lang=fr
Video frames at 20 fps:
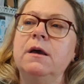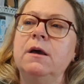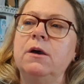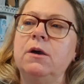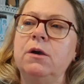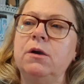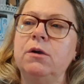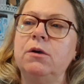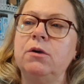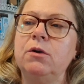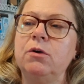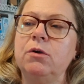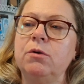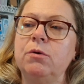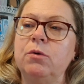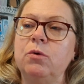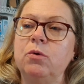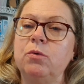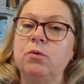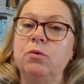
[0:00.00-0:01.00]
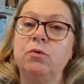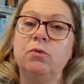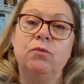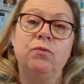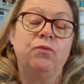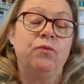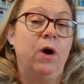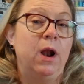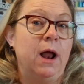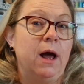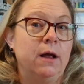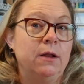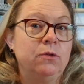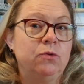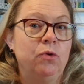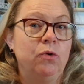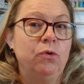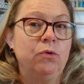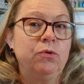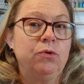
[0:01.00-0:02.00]
Euh, voilà.
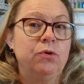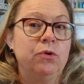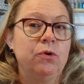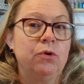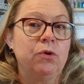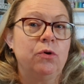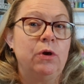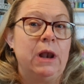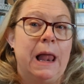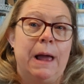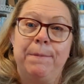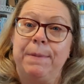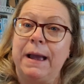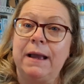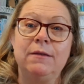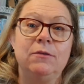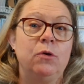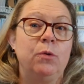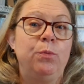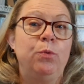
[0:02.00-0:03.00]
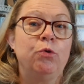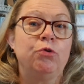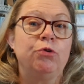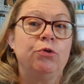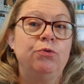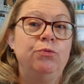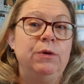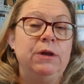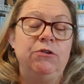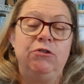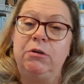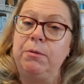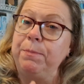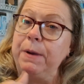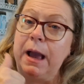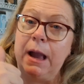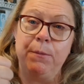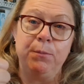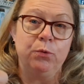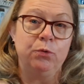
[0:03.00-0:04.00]
Donc euh, là, par exemple, aujourd'hui, j'ai
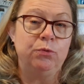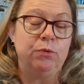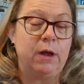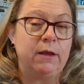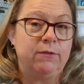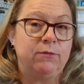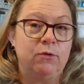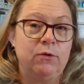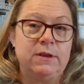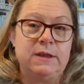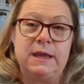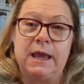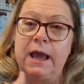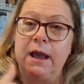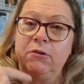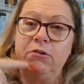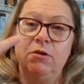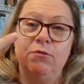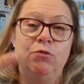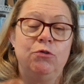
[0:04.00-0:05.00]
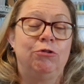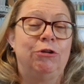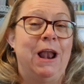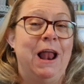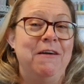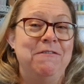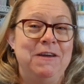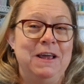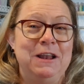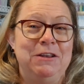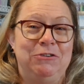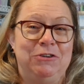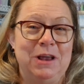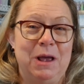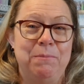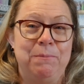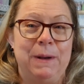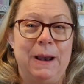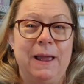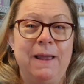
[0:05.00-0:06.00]
pas répondu à ceux d'hier. J'ai vu que j'avais
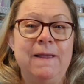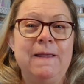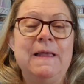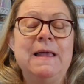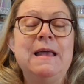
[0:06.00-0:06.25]
déjà plein.